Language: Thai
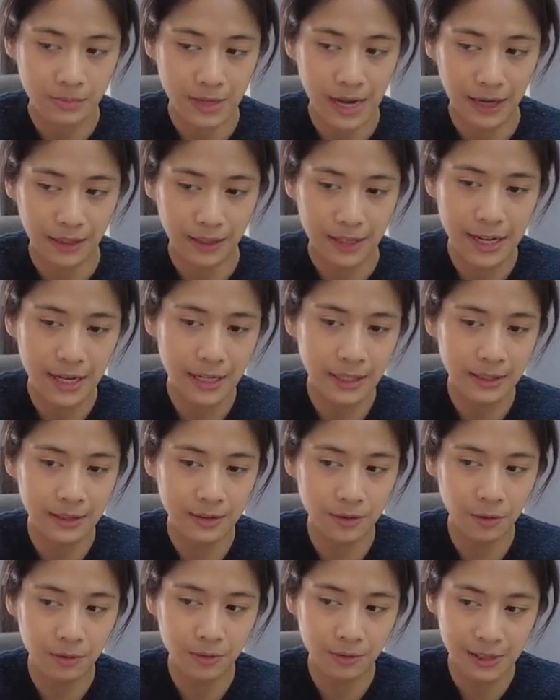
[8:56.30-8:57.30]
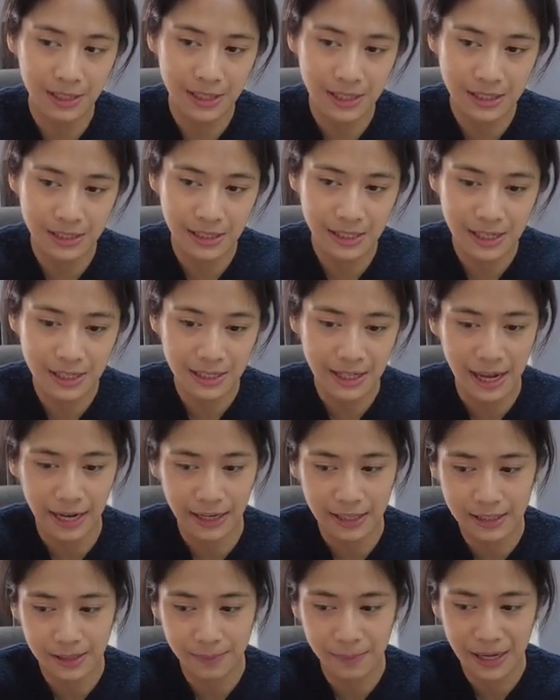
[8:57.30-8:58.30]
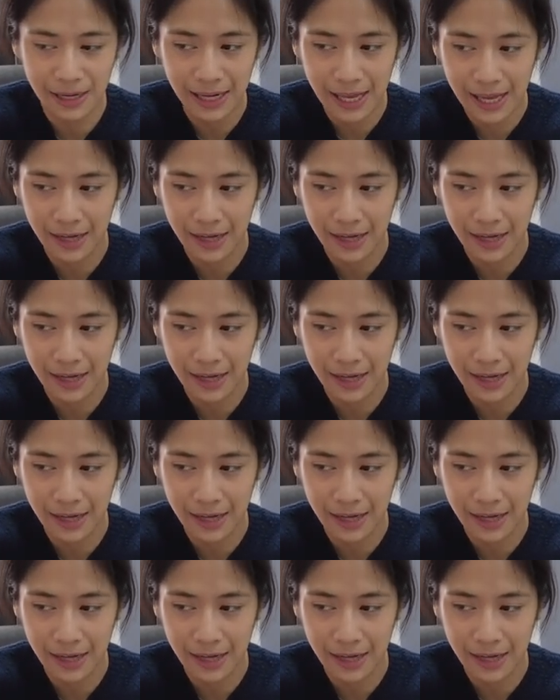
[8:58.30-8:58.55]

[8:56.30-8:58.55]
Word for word: อยากเล่นดนตรีชนิดไหนก็จะไป